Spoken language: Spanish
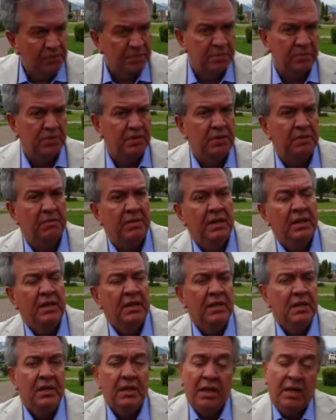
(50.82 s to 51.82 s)
No es posible,
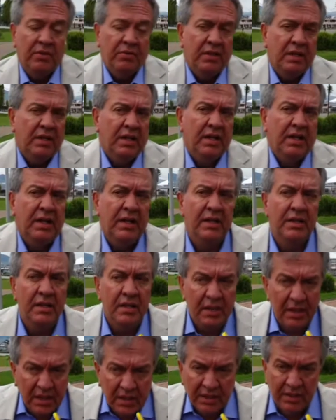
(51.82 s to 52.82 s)
a no ser que el
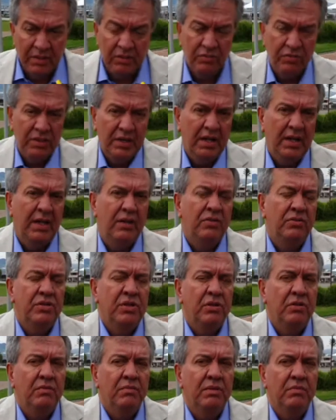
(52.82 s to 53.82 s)
gerente quiera renunciar.
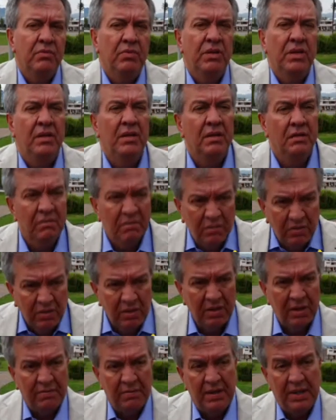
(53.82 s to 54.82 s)
Anoche lo vi muy,
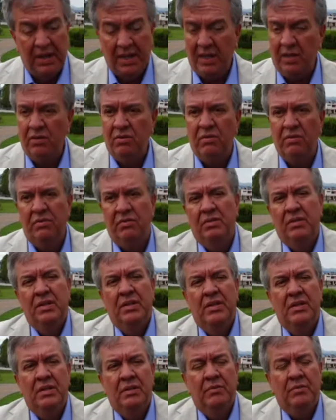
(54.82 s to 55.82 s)
muy afligido
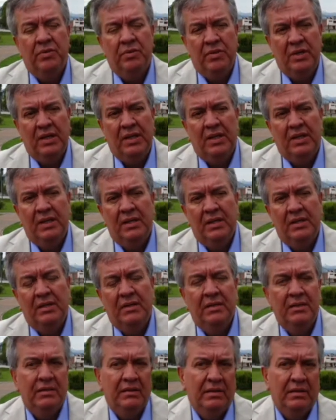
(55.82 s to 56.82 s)
porque eh,
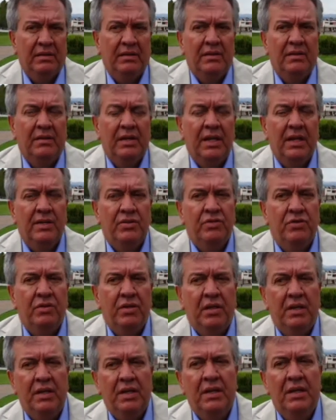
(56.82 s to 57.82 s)
el hecho
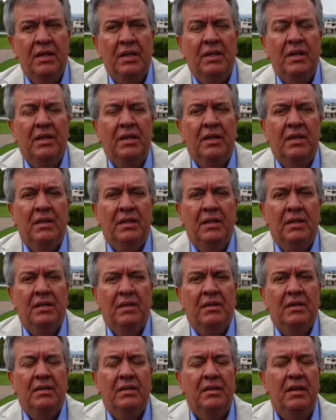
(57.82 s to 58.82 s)
de que
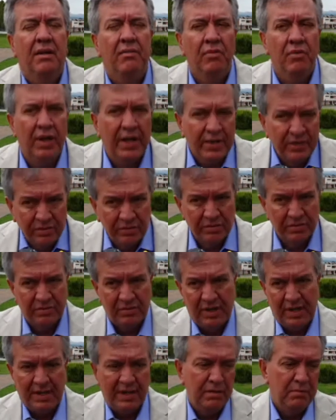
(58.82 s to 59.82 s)
eh,
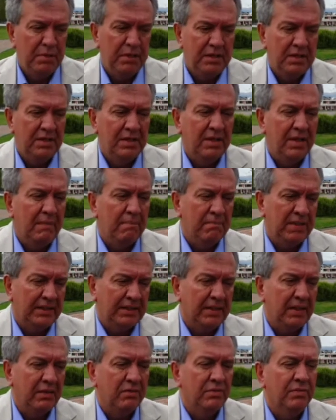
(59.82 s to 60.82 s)
abogados le hagan meter la
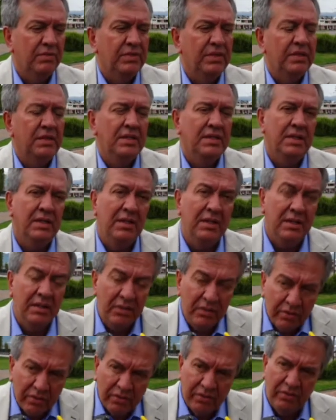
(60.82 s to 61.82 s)
pata, como se dice.
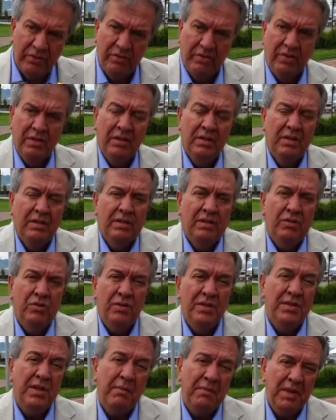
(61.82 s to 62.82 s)
No,
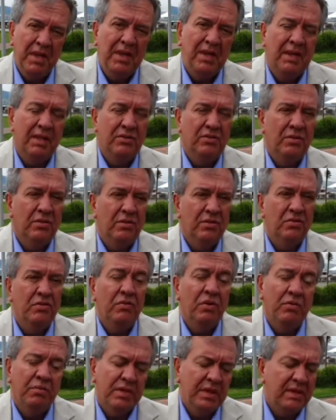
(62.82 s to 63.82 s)
no está bien que eso, no es
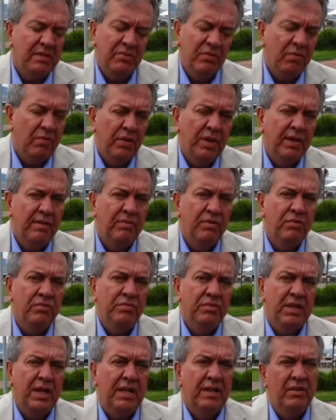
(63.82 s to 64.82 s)
un hombre de buena
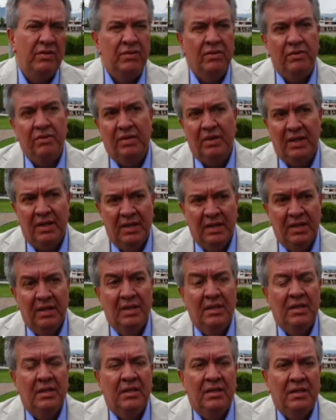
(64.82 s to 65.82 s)
voluntad, yo creo que
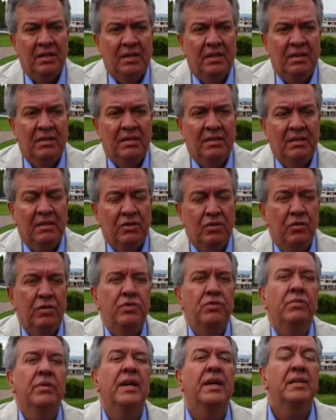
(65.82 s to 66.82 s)
eh, no
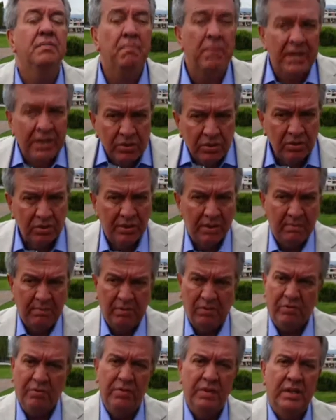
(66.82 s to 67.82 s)
es un experto
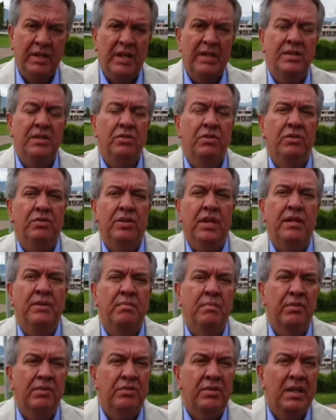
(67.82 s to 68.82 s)
tampoco en tránsito,
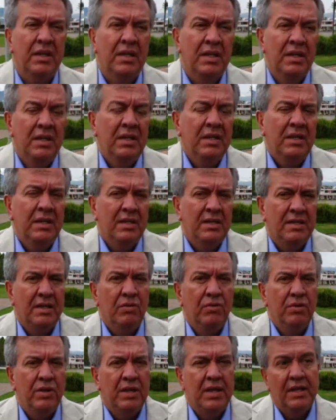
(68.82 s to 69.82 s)
transporte y
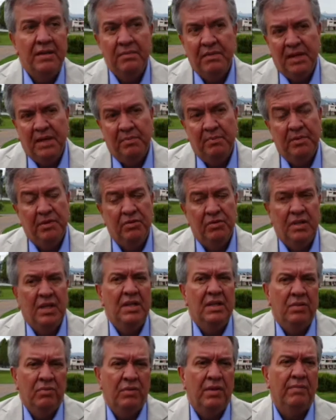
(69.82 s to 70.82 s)
seguridad vial, pero
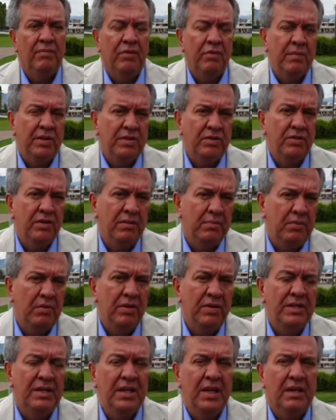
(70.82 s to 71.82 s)
tiene una formación de
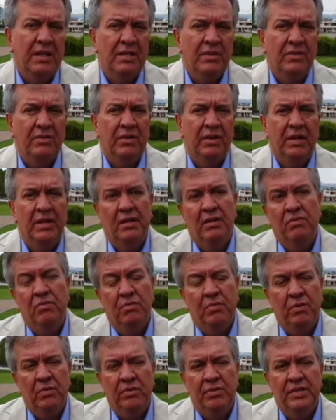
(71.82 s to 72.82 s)
policía, que es lo que
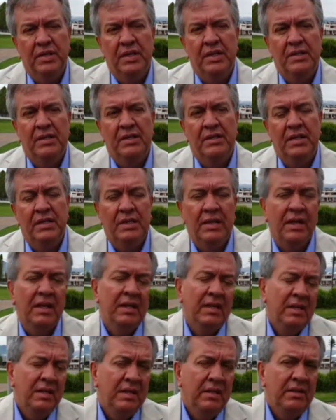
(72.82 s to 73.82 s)
un poco se necesita.
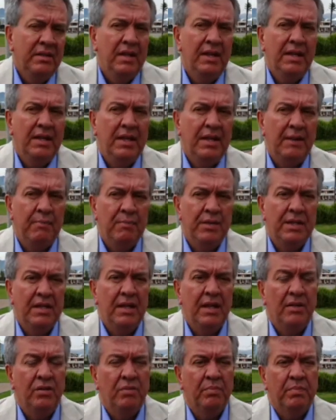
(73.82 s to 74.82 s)
Tiene que ir
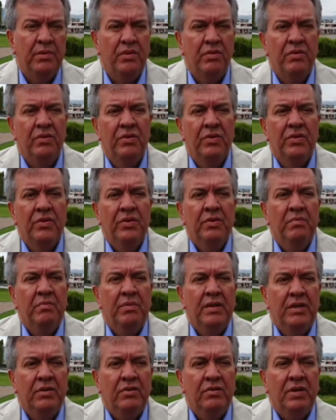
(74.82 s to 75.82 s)
aprendiendo, pero,
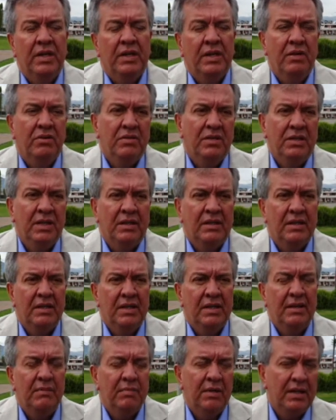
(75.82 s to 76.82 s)
pero aquí no se trata
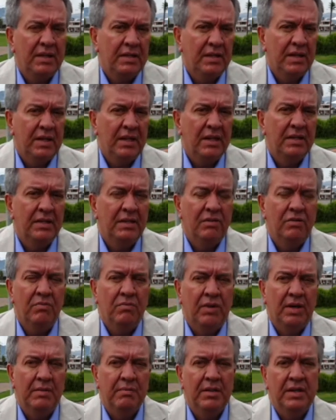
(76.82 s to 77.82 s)
de cambiar de gerente
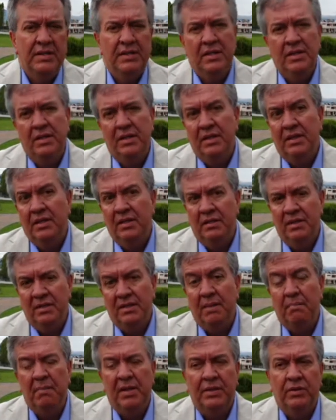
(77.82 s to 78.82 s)
como cambiarse de,
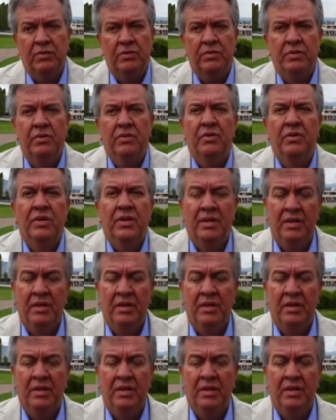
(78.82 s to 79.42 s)
zapatos. ¿no?